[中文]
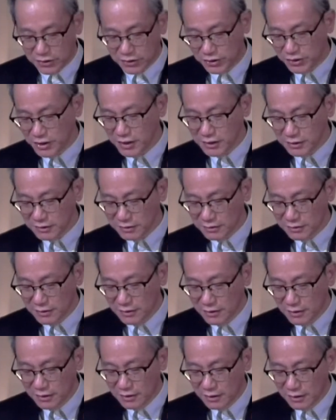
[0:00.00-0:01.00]

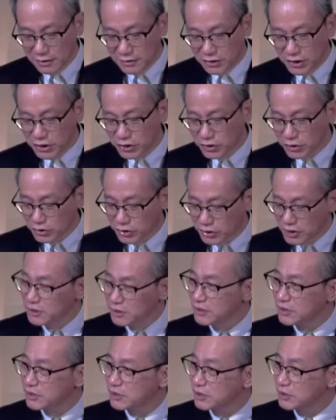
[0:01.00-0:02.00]
心既是
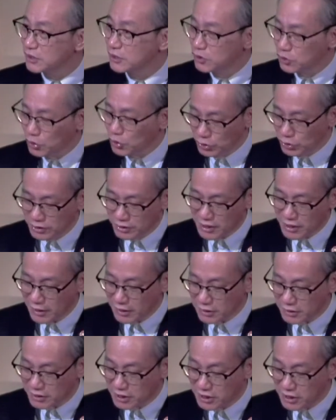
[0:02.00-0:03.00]
真实存
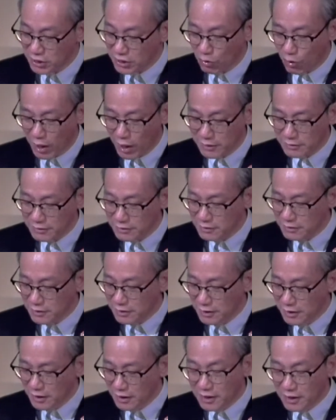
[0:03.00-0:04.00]
在的器官。